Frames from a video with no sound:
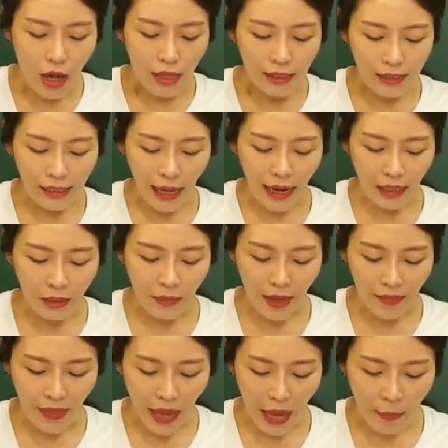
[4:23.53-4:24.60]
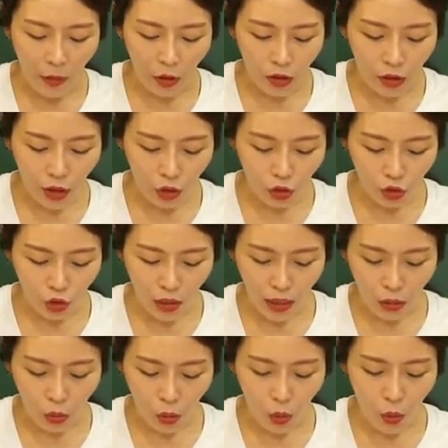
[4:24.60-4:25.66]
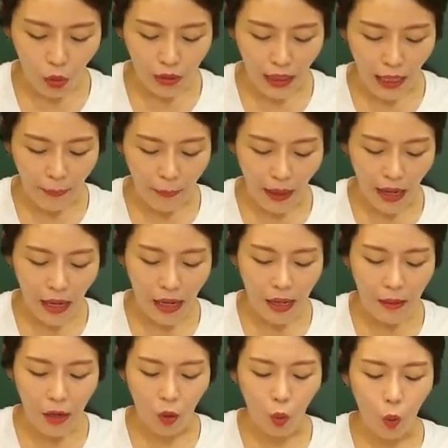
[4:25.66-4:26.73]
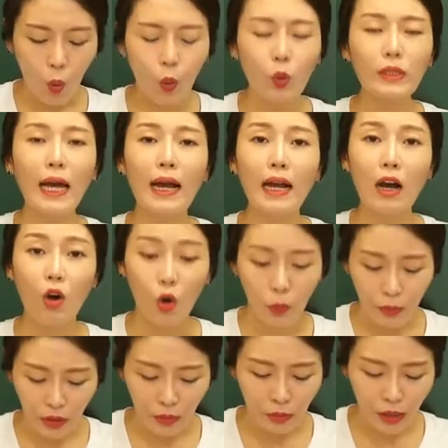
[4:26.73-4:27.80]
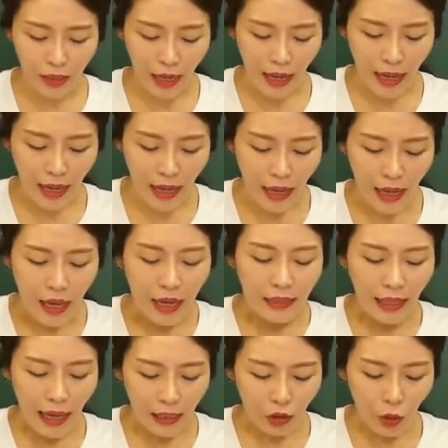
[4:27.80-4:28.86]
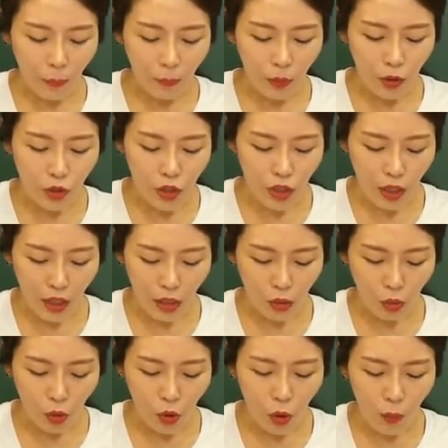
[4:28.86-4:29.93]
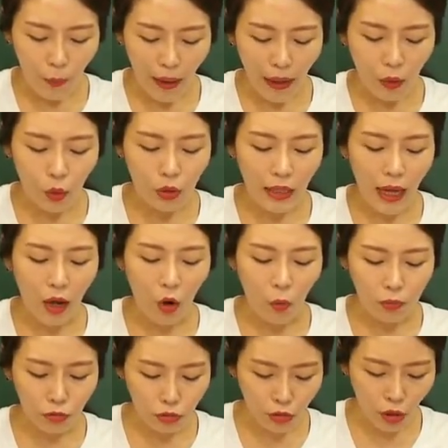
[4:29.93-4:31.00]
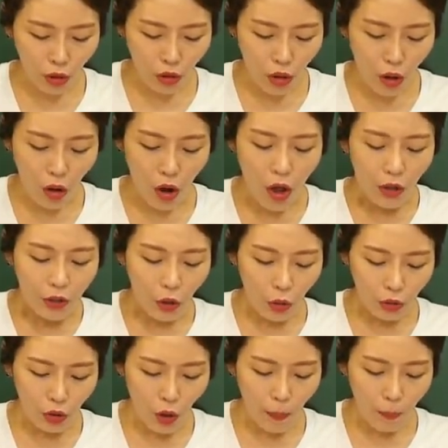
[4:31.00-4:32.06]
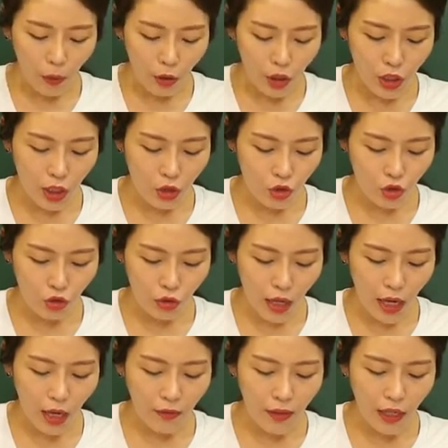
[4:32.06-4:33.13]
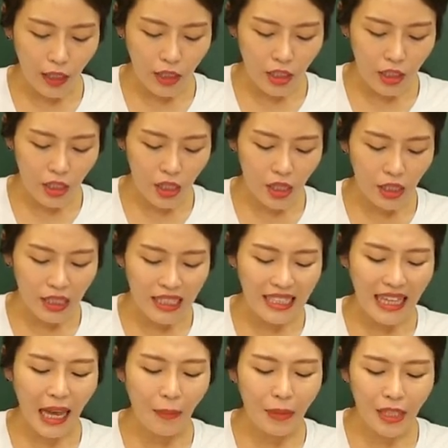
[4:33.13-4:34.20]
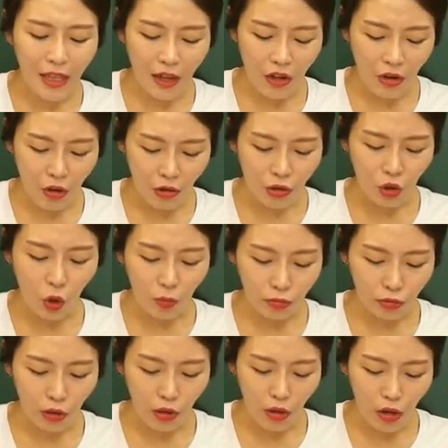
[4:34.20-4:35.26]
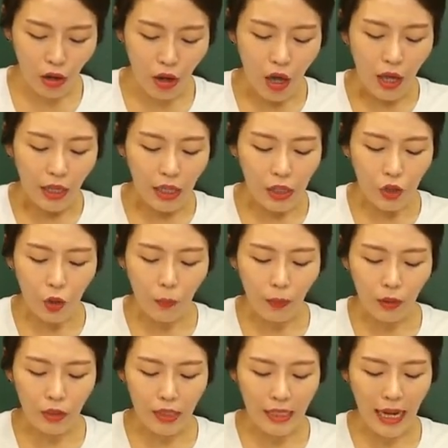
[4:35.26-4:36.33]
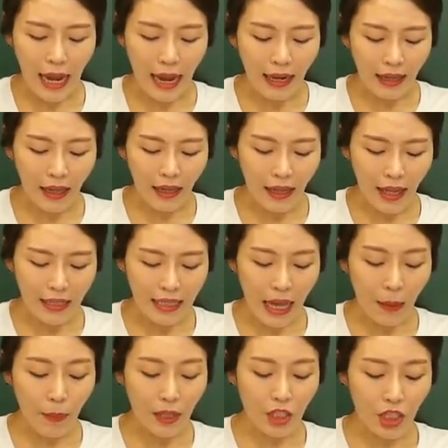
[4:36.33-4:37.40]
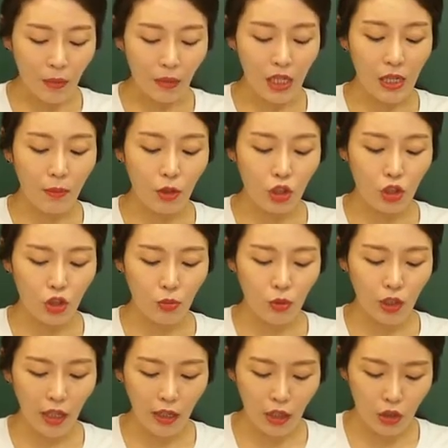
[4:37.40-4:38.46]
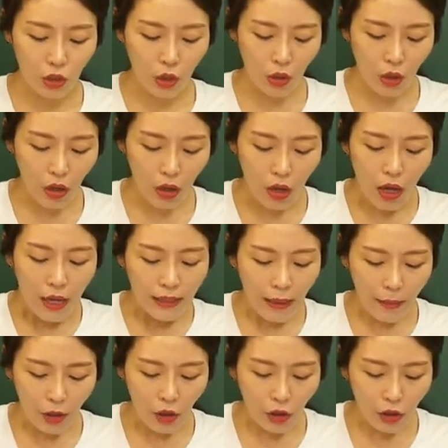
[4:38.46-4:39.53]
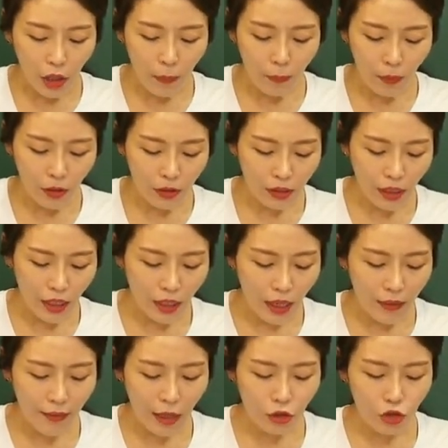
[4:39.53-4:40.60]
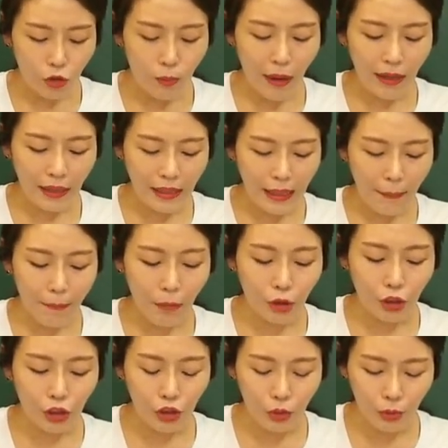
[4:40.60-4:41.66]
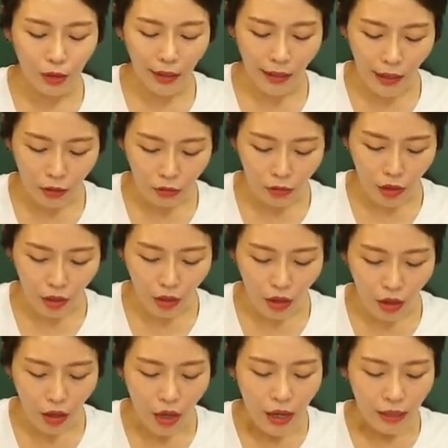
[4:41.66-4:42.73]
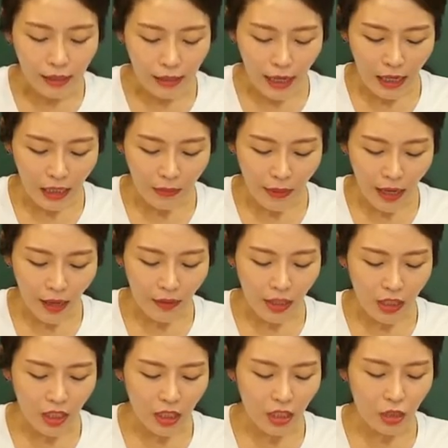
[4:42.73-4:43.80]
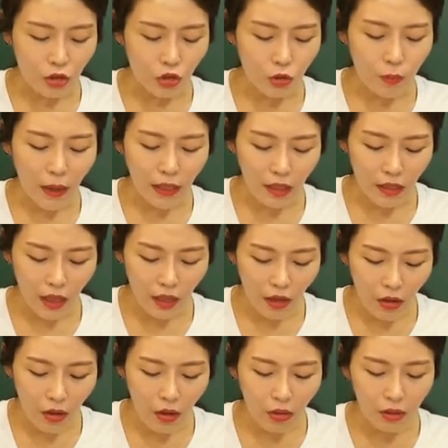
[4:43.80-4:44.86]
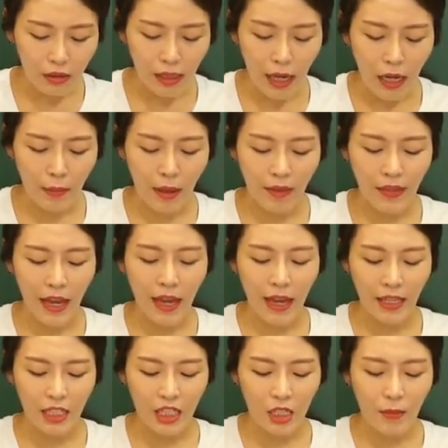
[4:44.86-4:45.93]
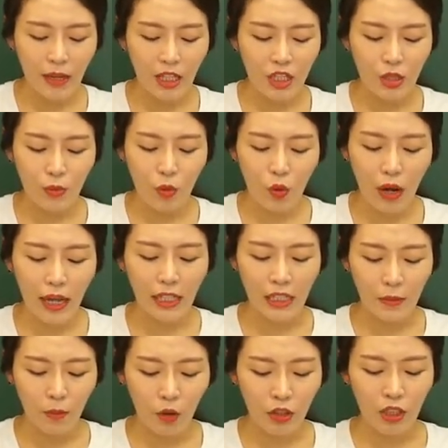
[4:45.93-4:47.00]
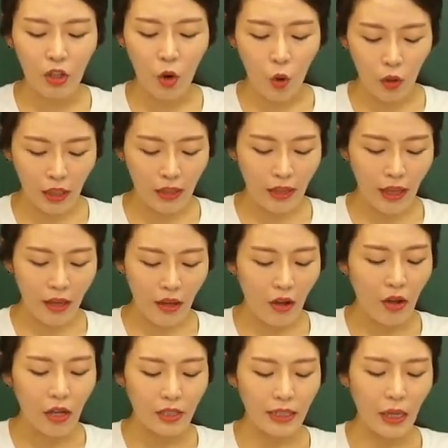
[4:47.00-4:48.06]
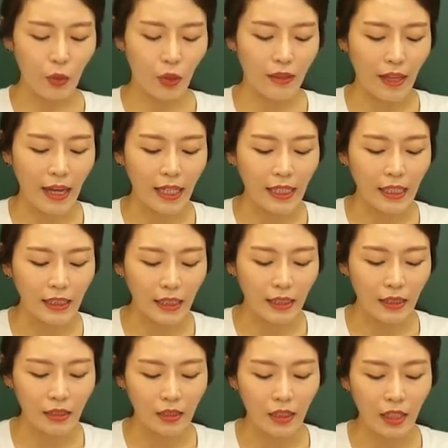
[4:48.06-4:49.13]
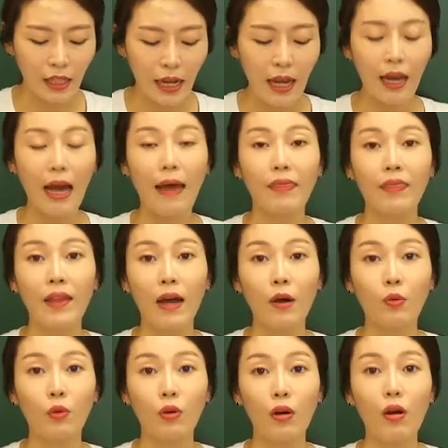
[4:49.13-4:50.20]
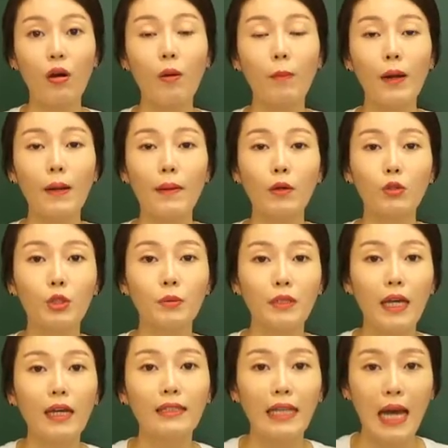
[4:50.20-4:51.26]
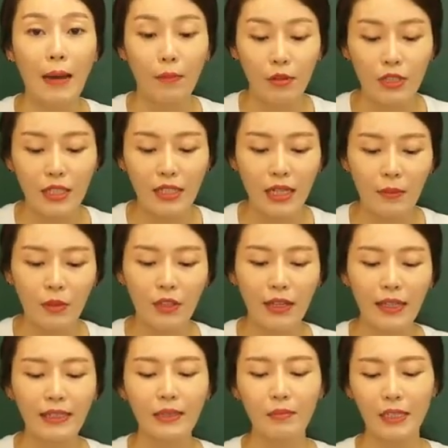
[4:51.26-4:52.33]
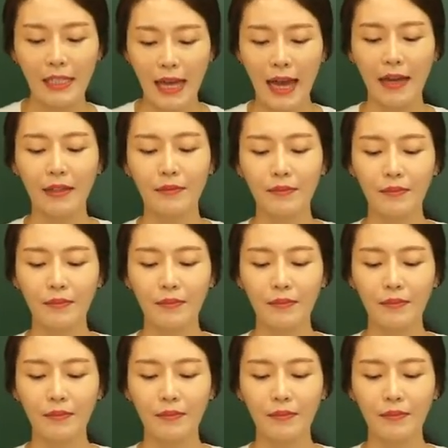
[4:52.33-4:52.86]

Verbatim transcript: 그 다음에 네 번째 줄에도 자 854가 없습니다. 다섯 번째에도 854 없고요. 여섯 번째 줄에 네 723이네요. 그죠? 없고요. 일곱 번째 자 아래에 411번 지우면 되겠죠. 그다음에 여덟 번째에 네 6823번 지우면 되겠고요. 그다음에 네 768이네요. 그다음에 네 725가 2번이 여기 있네요. 자, 이렇게 네 개 다 찾았으니까 안 나온 거 854 4번 체크하면 되겠습니다.